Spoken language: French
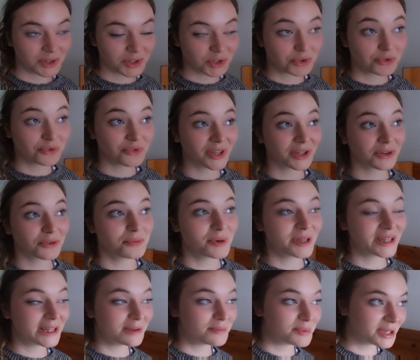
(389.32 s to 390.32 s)
Je viens de
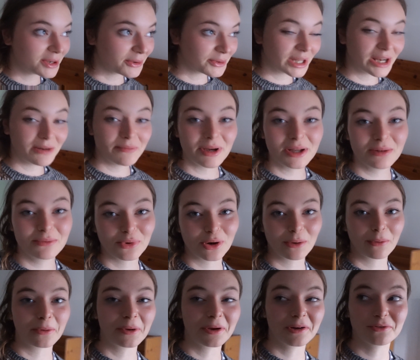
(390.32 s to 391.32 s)
mettre les pieds en Allemagne pour
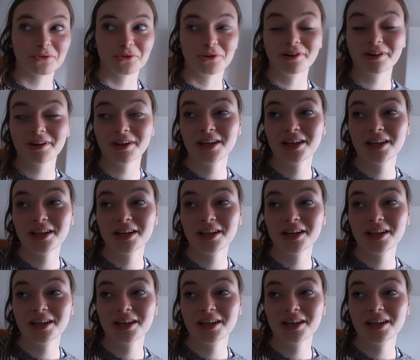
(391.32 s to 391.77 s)
la première fois.